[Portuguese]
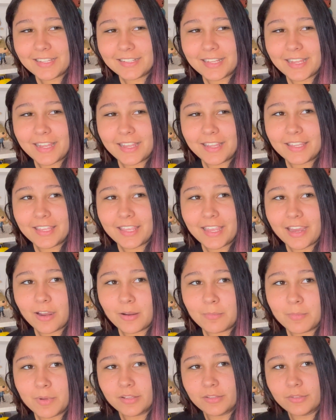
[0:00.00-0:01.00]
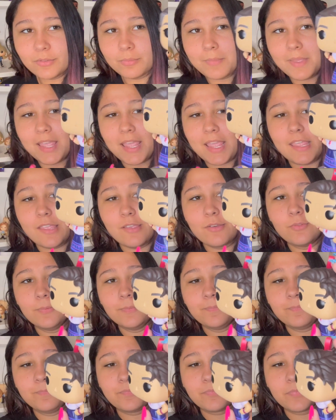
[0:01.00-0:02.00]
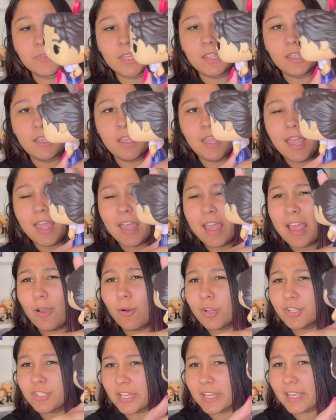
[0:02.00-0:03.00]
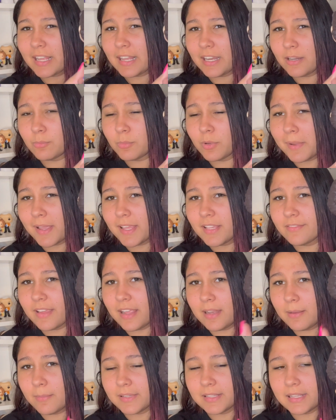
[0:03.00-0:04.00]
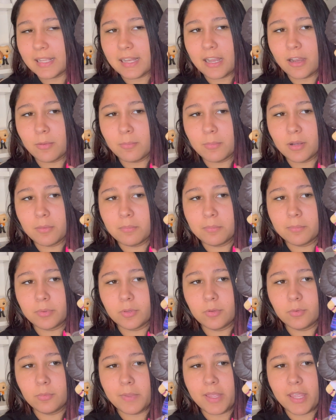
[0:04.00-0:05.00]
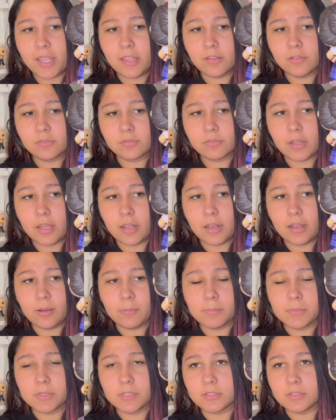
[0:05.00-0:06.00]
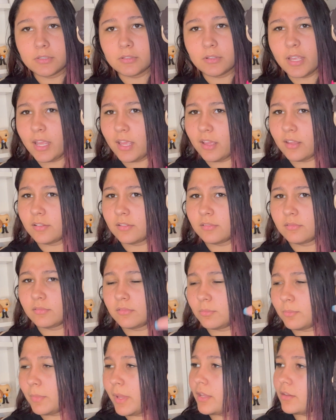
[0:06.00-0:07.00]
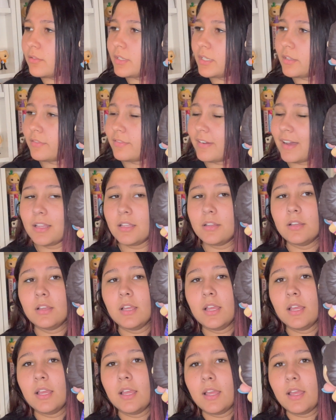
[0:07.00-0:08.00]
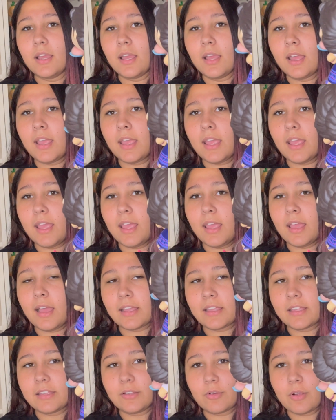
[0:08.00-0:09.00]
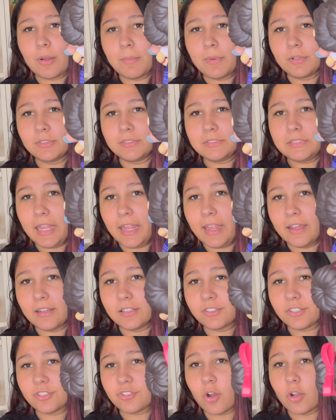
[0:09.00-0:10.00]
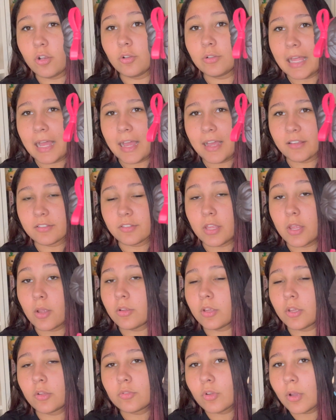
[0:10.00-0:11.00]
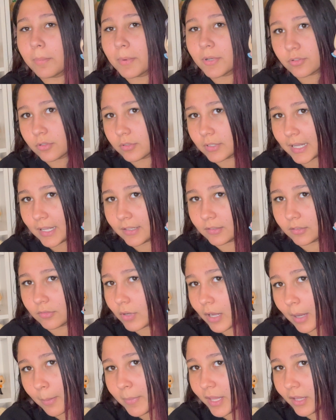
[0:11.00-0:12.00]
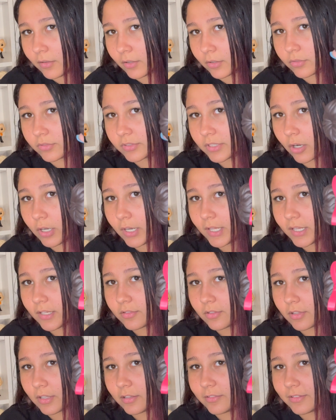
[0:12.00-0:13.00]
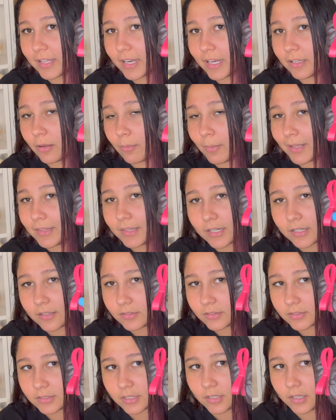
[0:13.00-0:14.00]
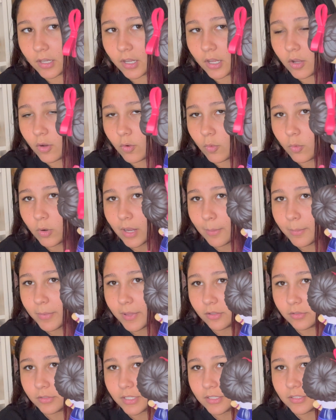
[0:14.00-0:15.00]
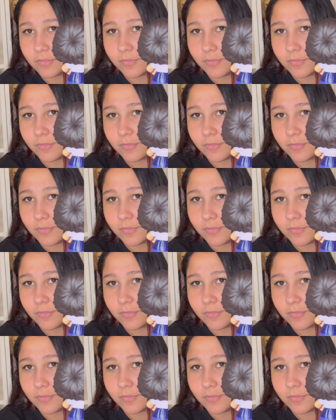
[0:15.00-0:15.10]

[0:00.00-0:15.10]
né, que é a irmã do meio. Eu achei que ela era a irmã mais velha, mas ela é a irmã do meio, ela é a irmã... É, do meio, né, que fala? É, aqui tem o cabelo dela, gente. Olha o laço. Eu, eu tô apaixonada no cabelo. Não sei, olha isso, eles fizeram até uma trança. O cabelo desse